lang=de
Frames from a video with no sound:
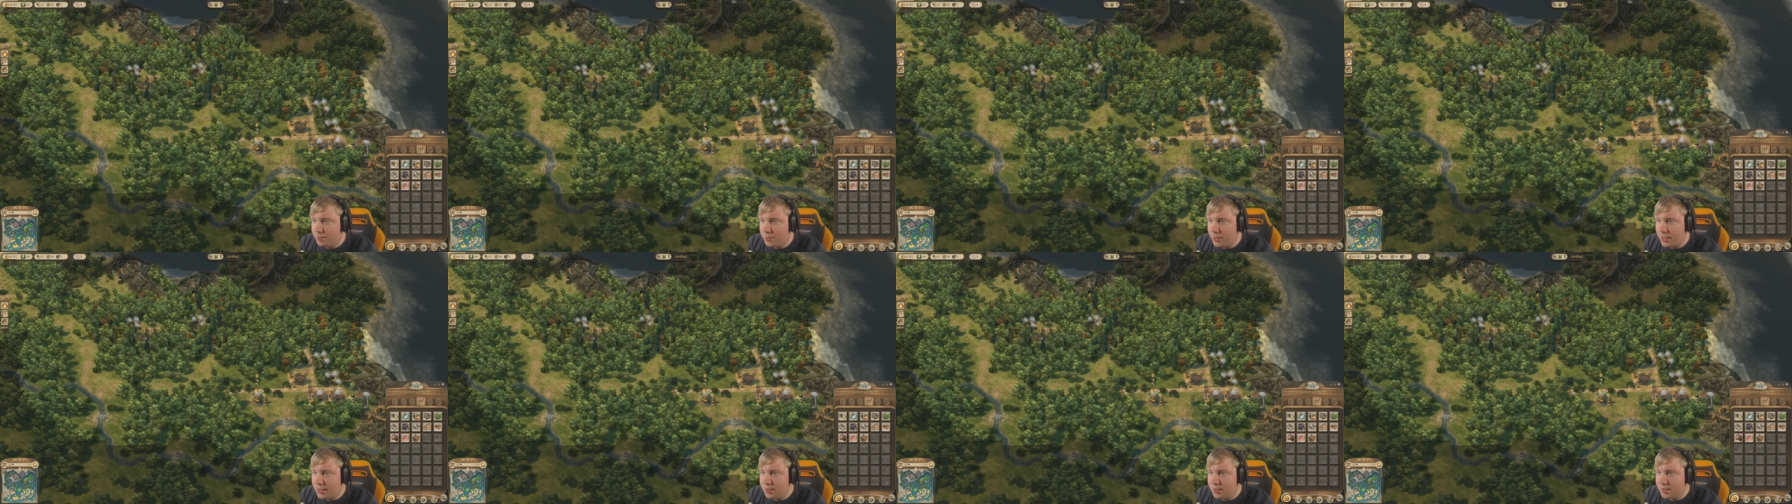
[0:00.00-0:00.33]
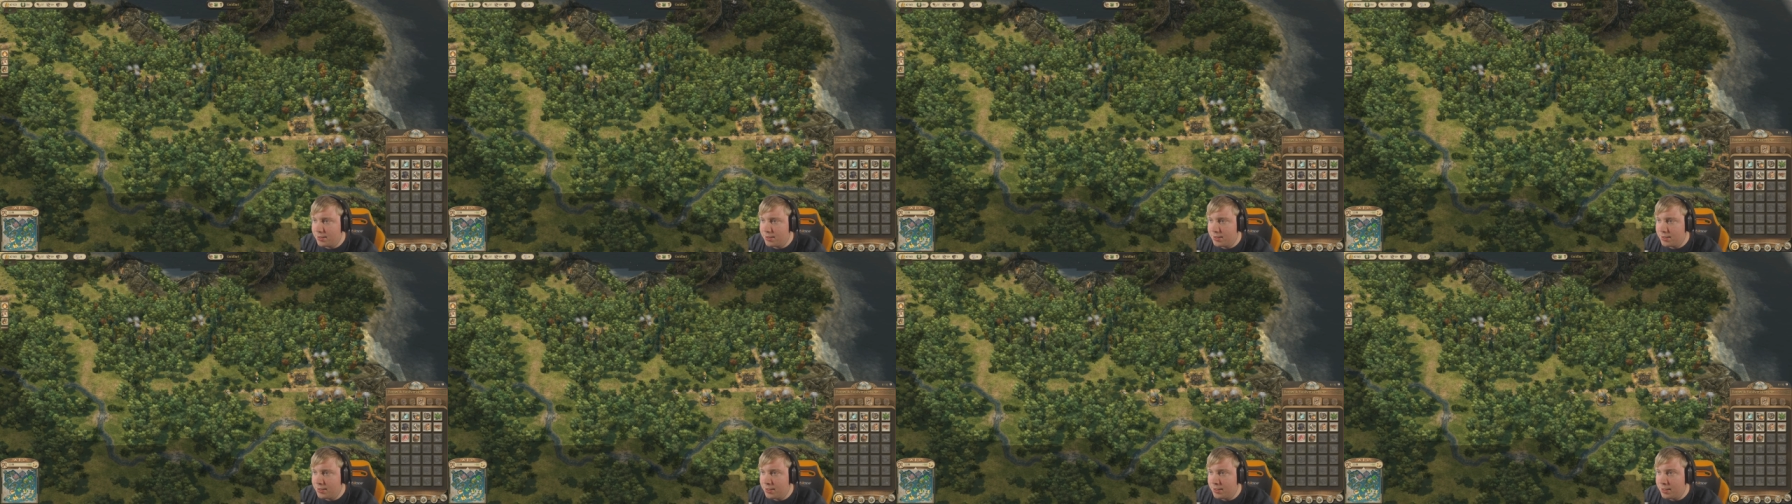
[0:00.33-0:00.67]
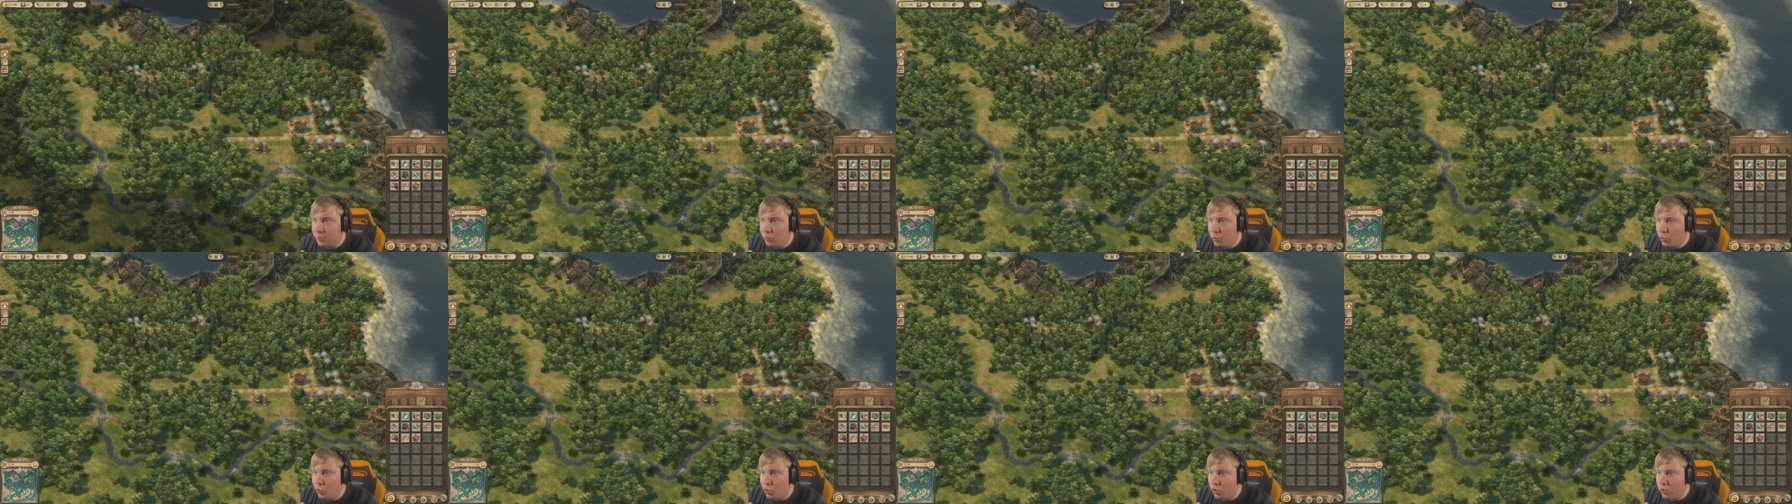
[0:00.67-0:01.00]
Plätze sind, die
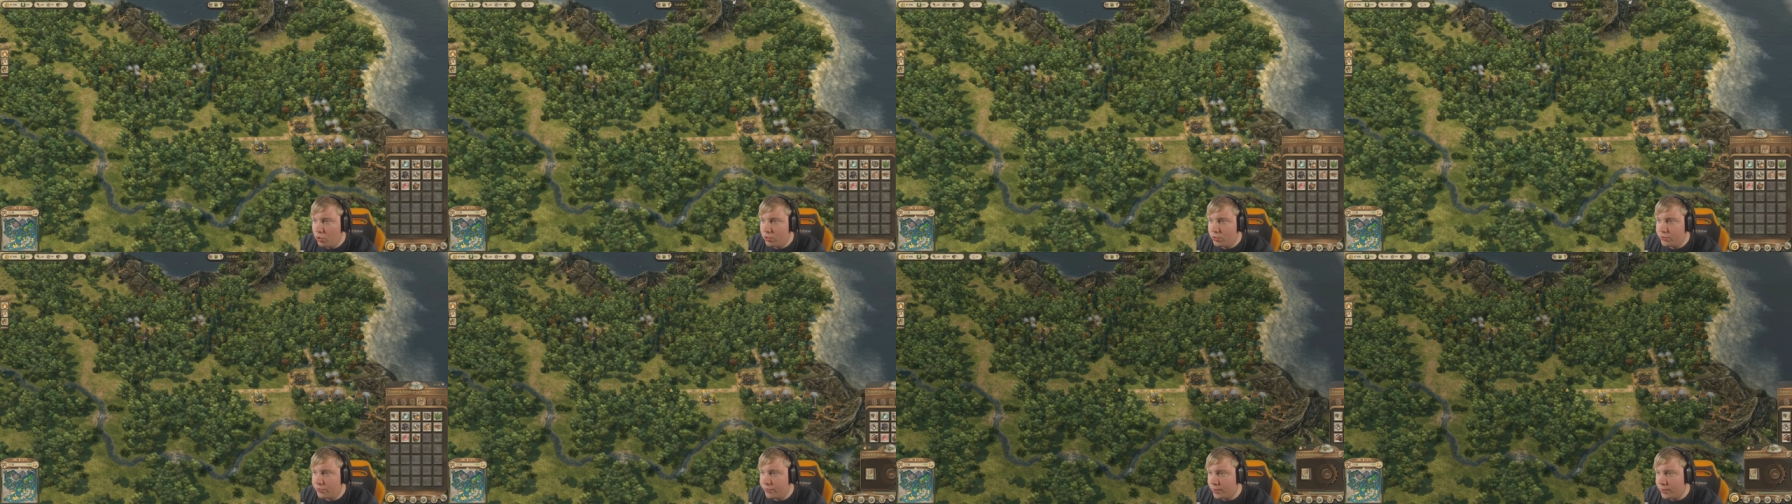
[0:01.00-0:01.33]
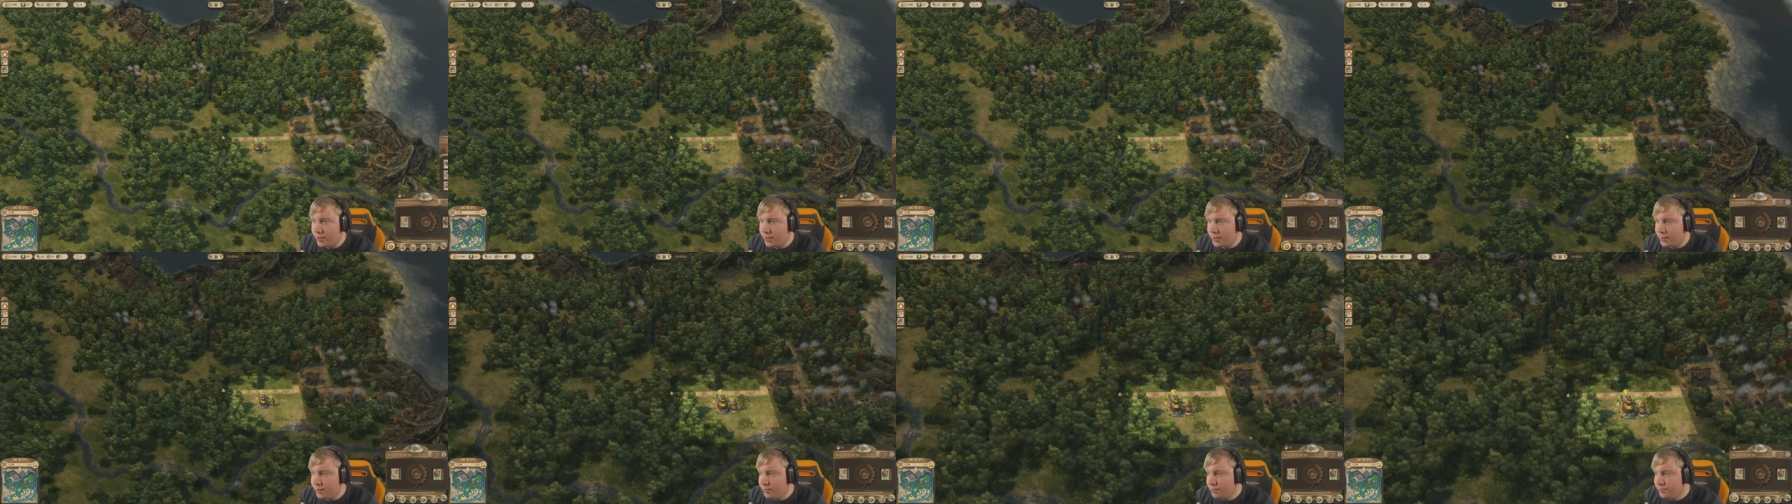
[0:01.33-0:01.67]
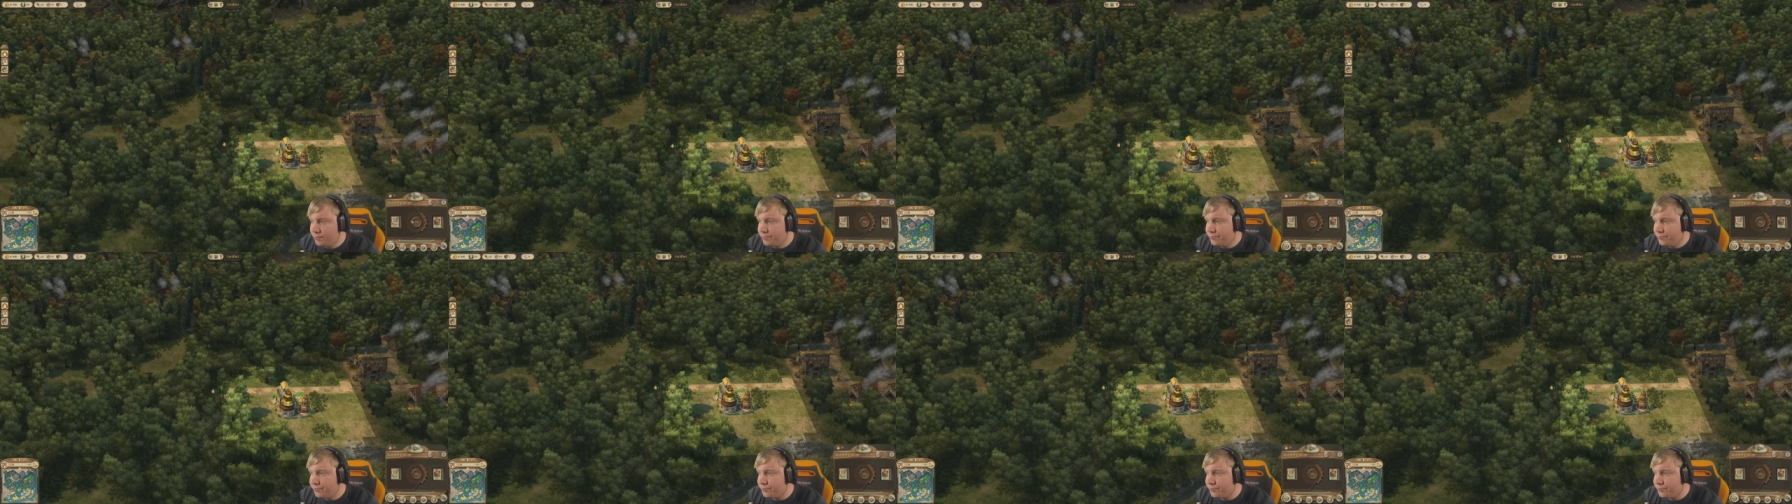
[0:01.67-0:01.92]
geblockt waren.